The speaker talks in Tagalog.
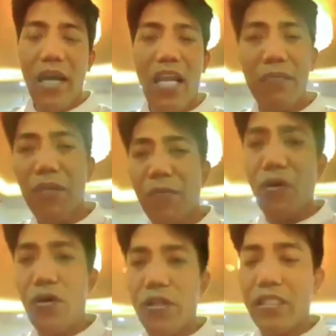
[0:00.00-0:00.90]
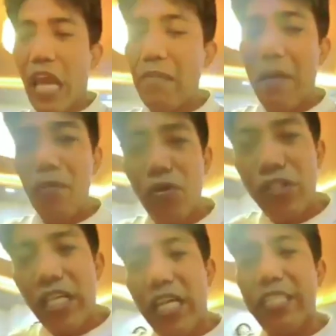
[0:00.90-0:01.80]
Alam niyo po, tama po
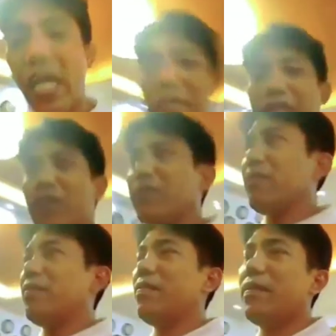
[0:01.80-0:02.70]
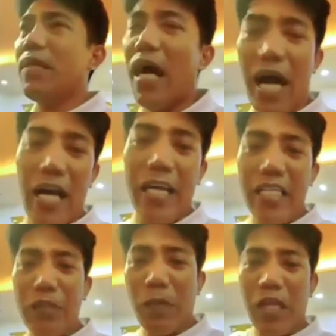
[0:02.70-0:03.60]
yung sinasabi nung
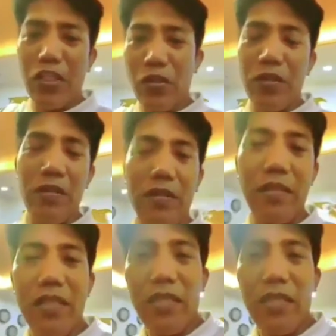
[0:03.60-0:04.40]
aking inspirasyon